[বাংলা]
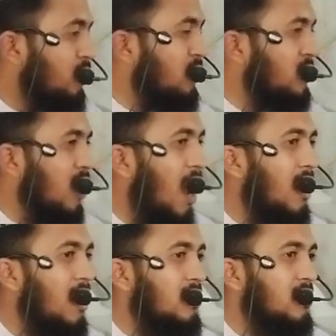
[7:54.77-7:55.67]
মুসা
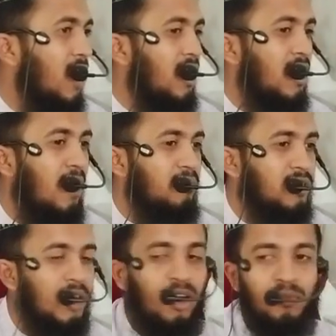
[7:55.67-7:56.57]
আলাই সাল্লাম
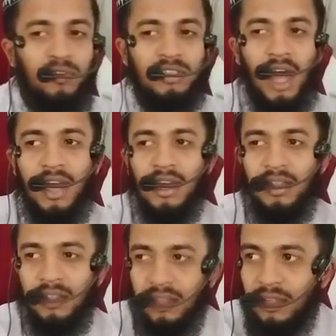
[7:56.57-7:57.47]
ছিল মুজাহিদ